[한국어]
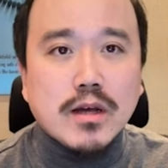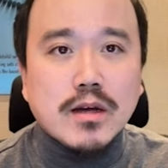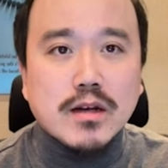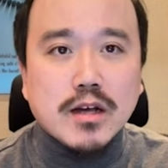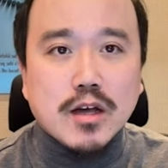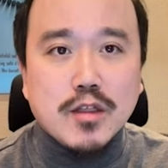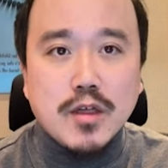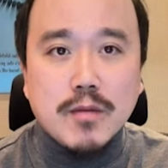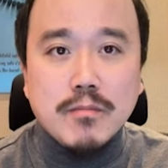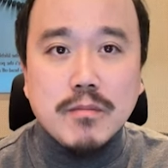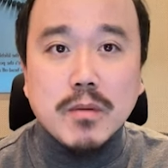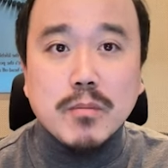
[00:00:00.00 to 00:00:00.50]

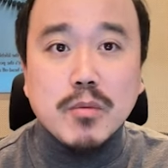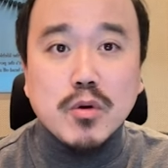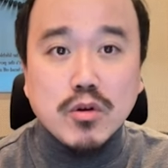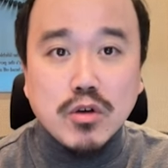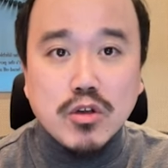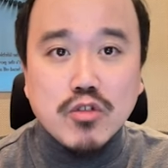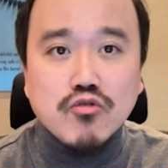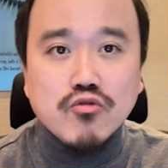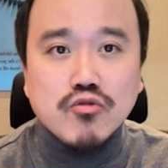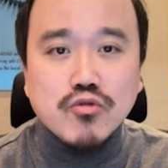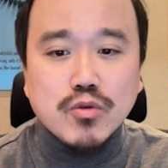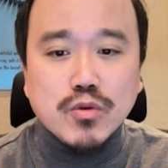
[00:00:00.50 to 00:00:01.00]
그러니까 삼백 평
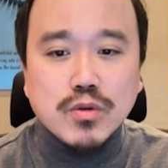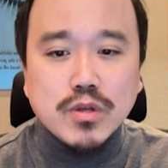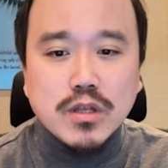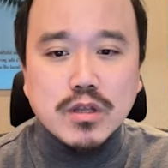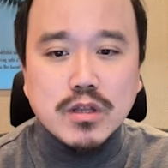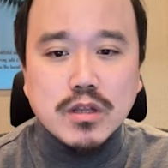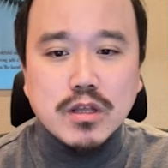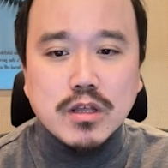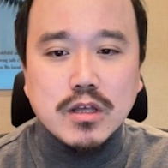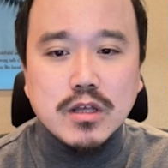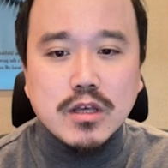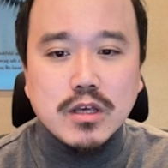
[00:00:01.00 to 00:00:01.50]

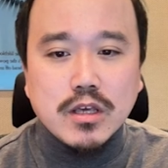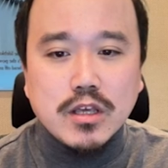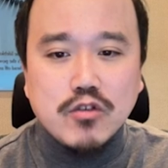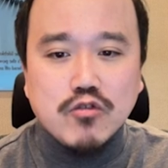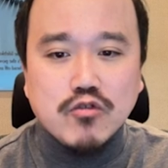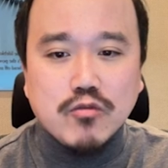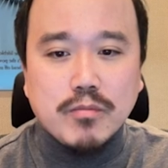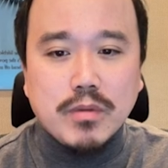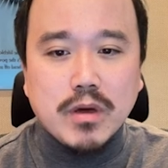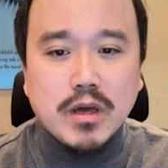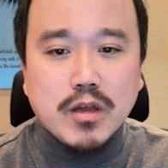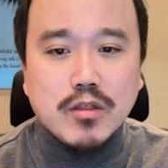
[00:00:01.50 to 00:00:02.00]
기준으로는
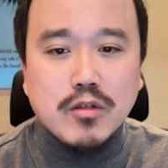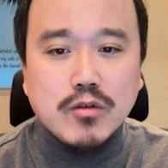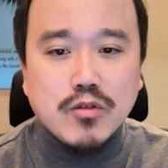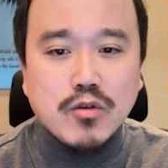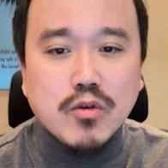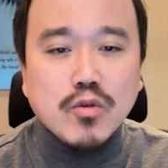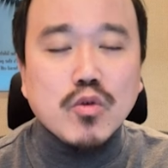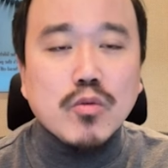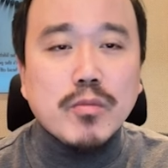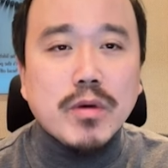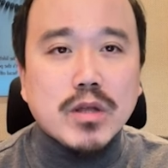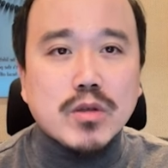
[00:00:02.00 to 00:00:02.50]
육백에서
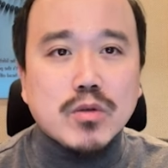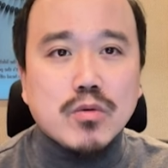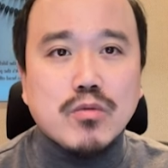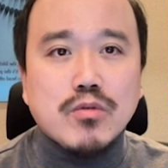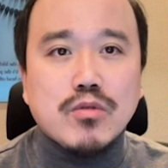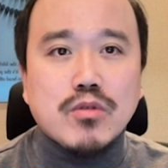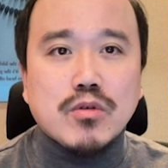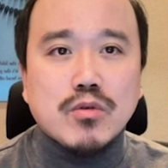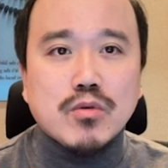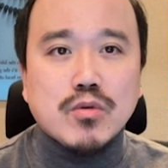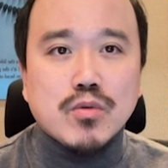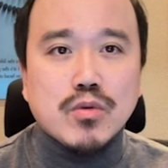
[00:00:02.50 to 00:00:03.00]
천오백
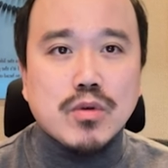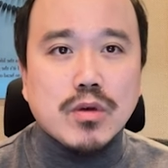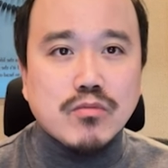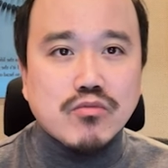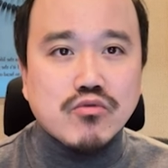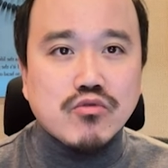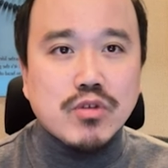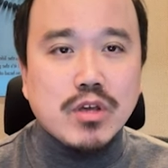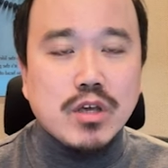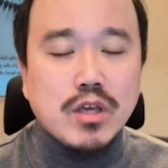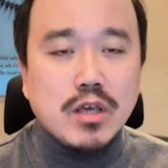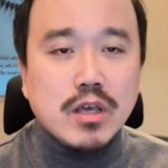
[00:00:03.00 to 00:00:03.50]
톤 정도의
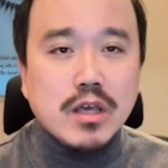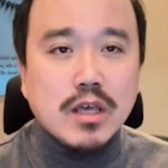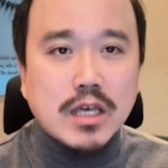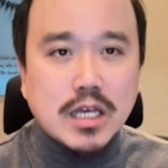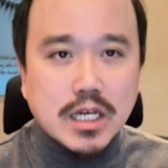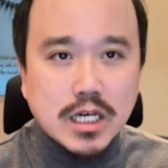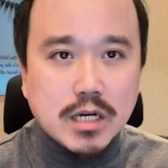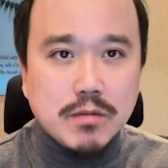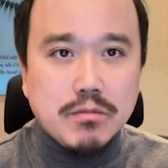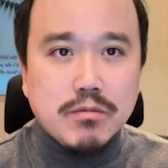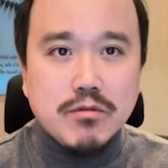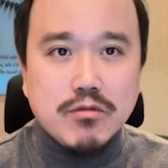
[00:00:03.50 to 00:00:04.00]
물이
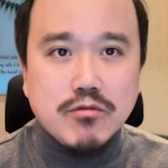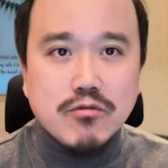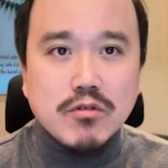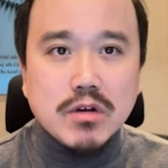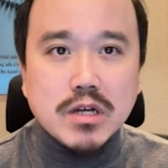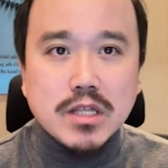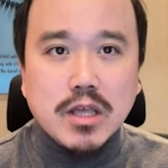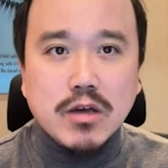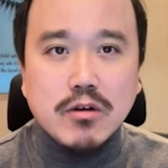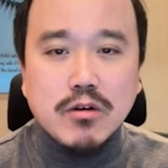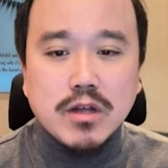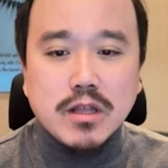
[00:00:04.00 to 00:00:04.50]

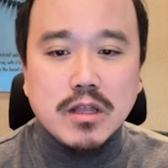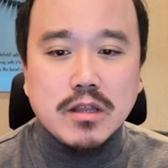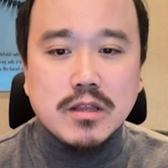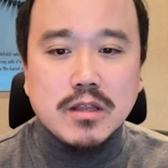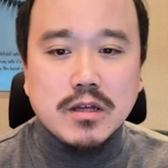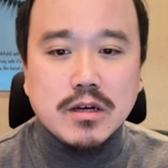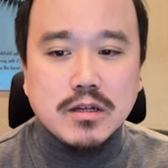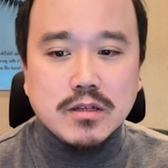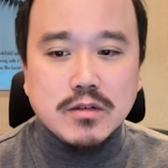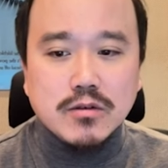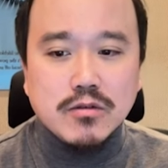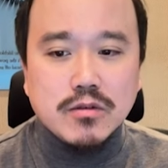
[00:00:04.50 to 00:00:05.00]
급수가 되어야
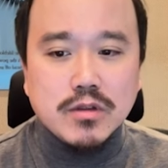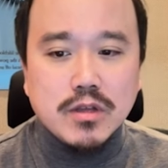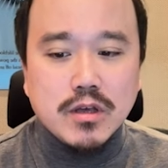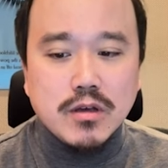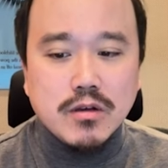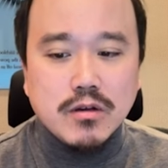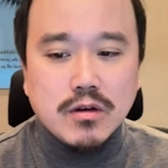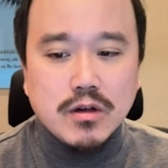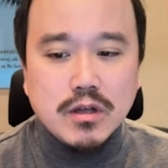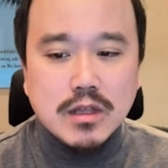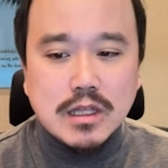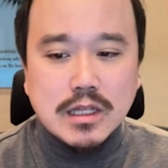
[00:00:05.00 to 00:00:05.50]
된다는
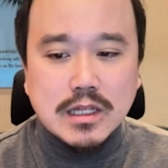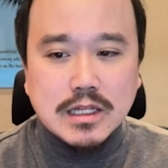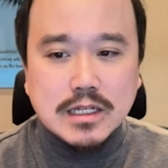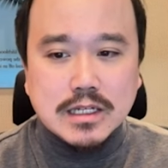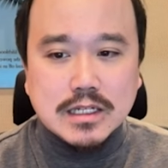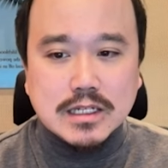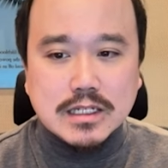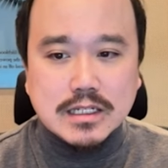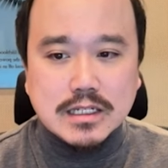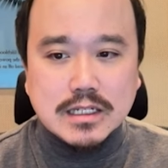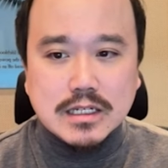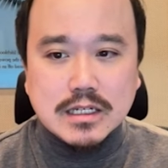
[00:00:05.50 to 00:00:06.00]
건데요,
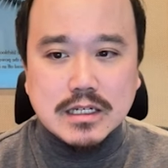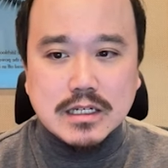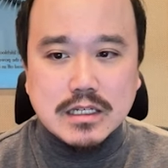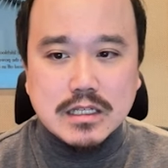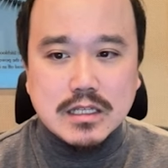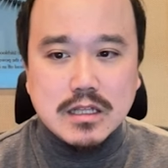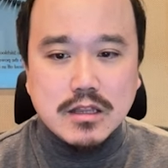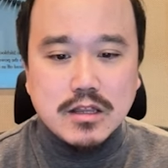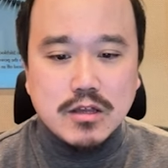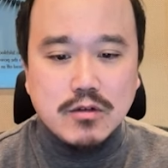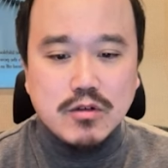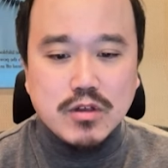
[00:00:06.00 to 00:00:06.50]
그
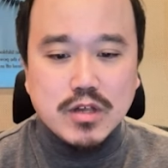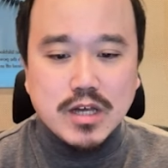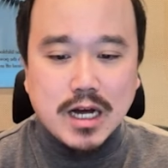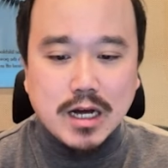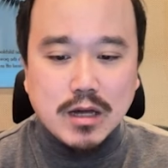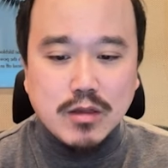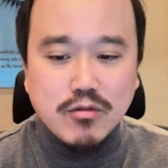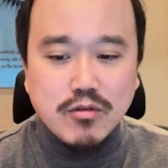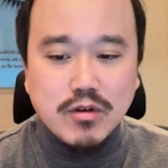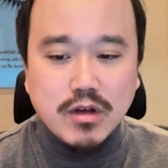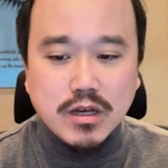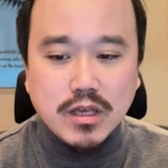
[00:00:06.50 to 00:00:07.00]
실제로 이제
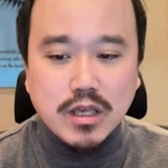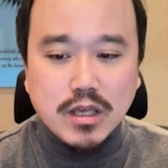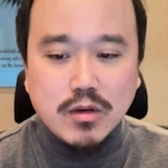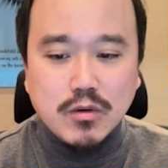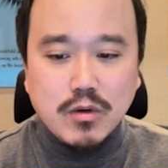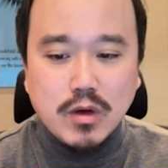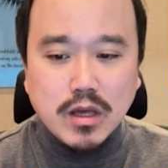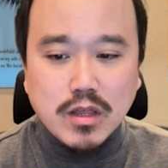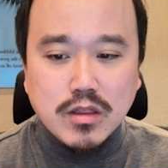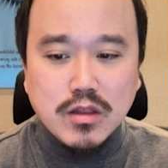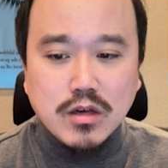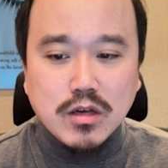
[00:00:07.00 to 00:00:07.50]
강수량이
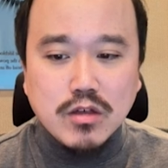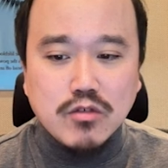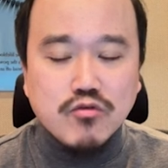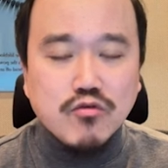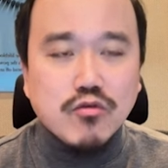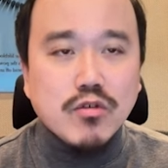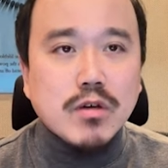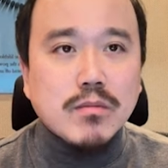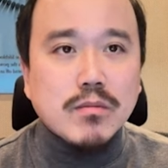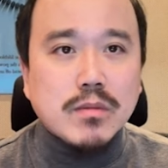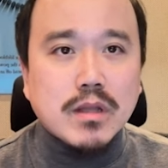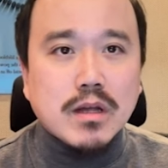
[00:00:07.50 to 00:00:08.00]
굉장히
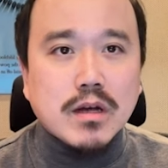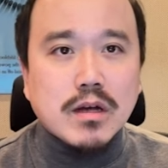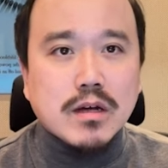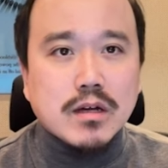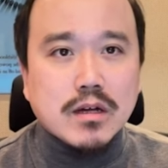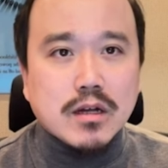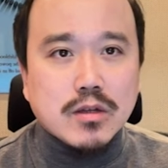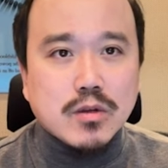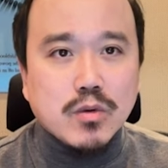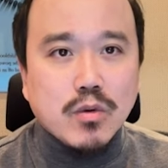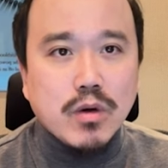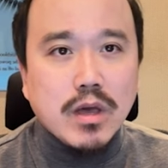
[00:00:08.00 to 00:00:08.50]
중요합니다.
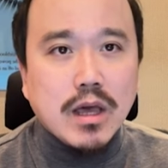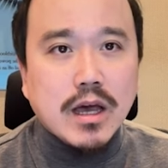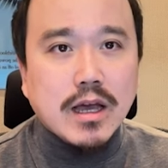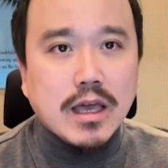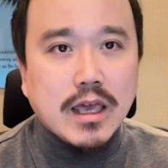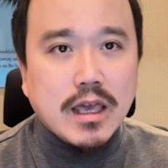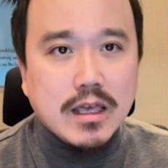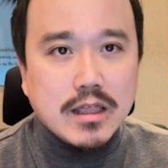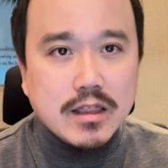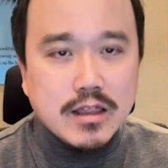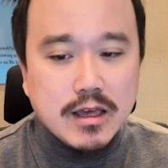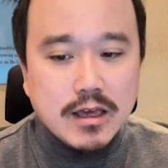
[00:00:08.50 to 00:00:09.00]
그러니까
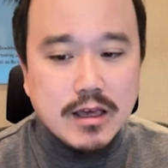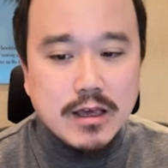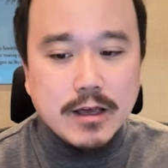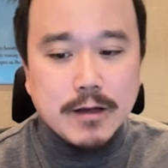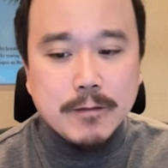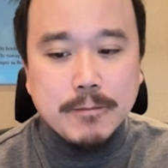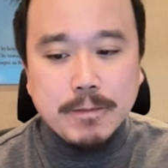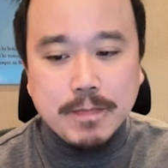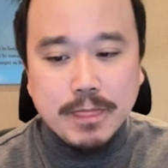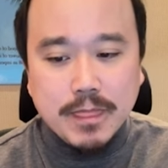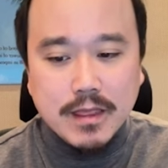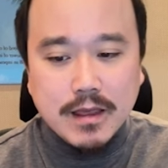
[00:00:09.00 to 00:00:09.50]
토양에 이제
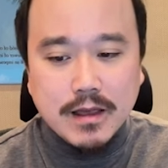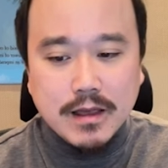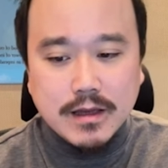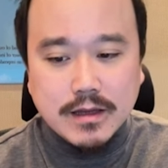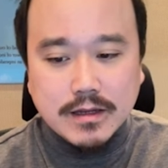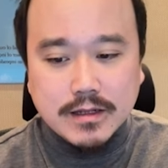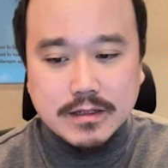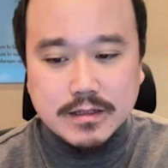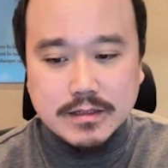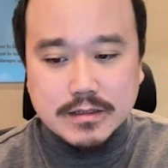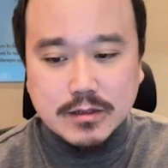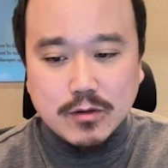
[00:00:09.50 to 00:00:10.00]

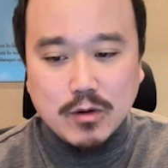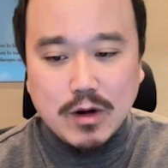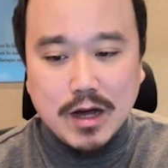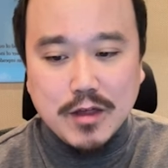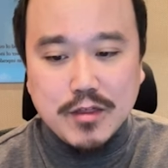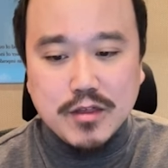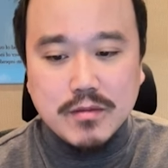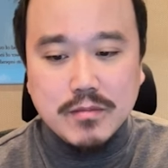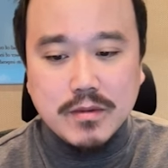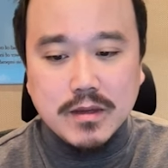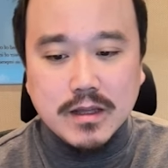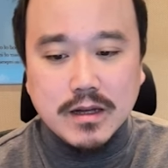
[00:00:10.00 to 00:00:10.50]
그
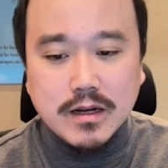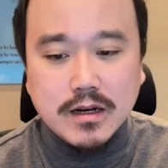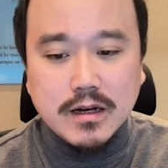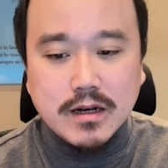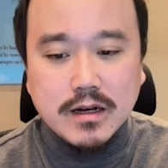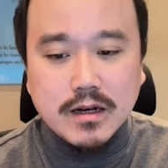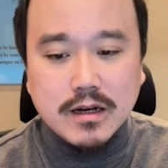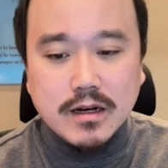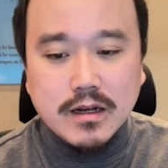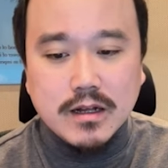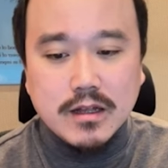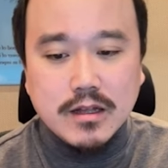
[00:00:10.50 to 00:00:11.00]

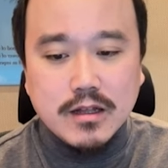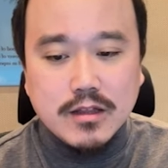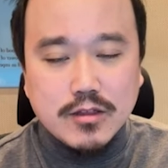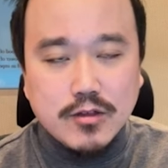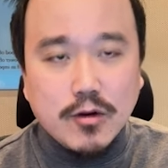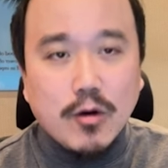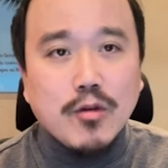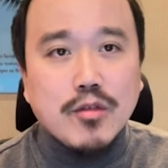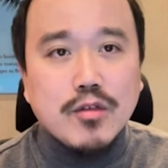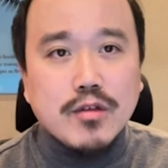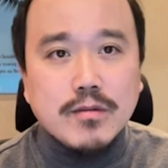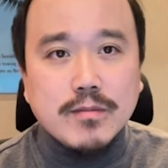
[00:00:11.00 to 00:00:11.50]
과습이나
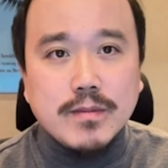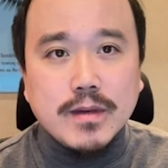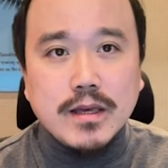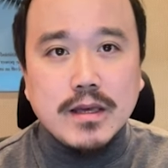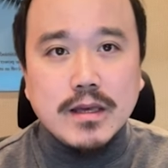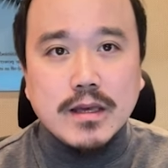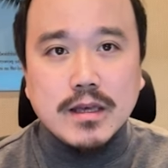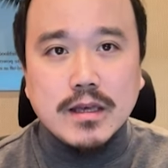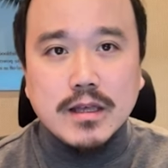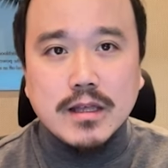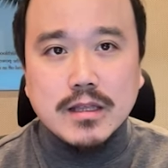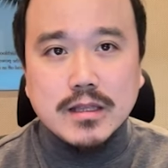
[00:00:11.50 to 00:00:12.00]

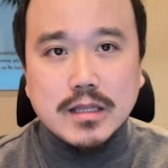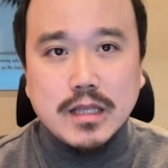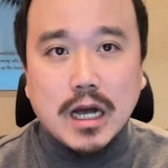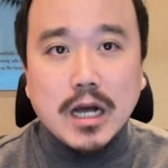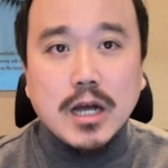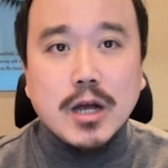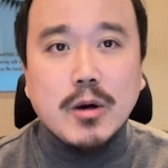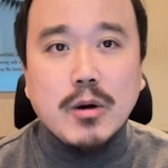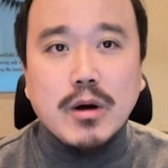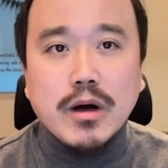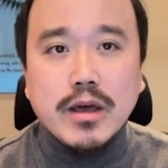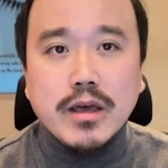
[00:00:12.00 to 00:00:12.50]
저습이
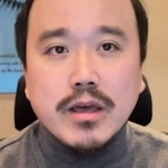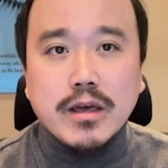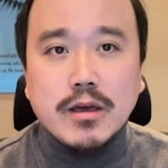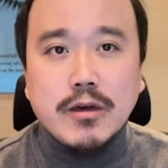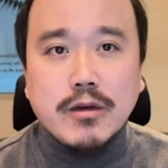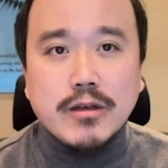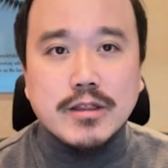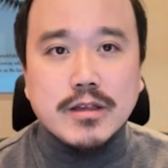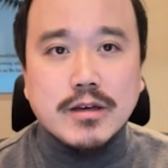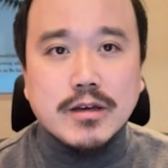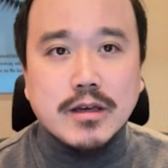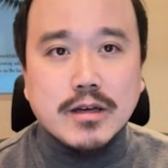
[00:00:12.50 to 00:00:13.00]
낙화에
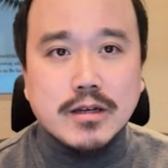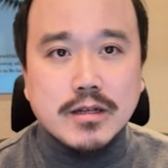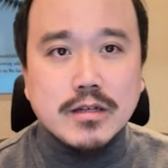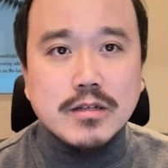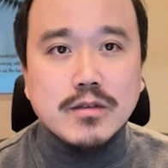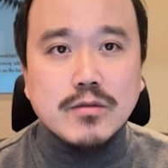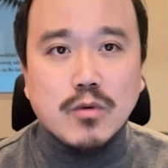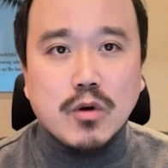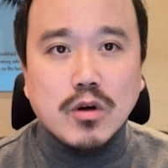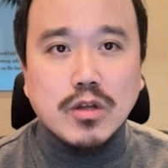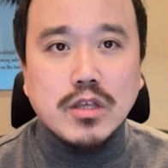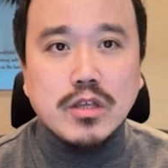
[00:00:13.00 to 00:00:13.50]
굉장히
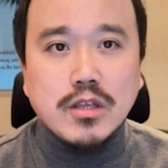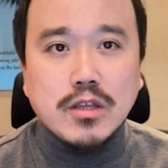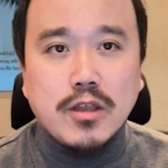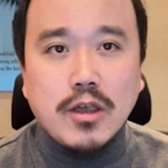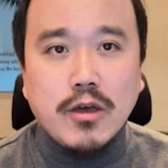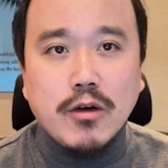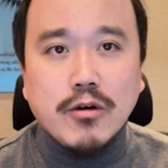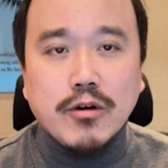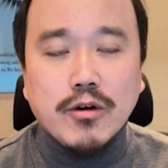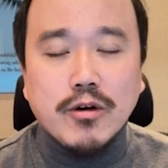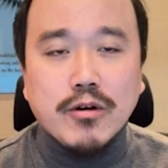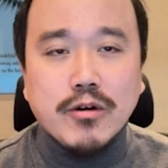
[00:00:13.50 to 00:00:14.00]
큰 원인이
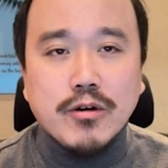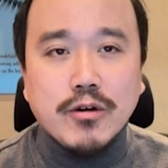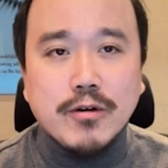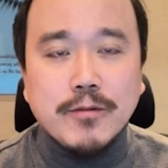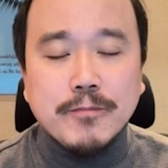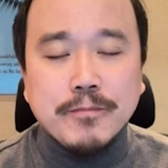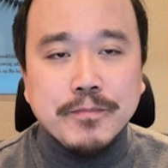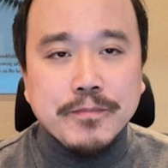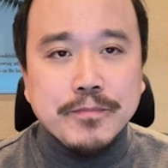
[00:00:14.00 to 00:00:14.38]
되어요.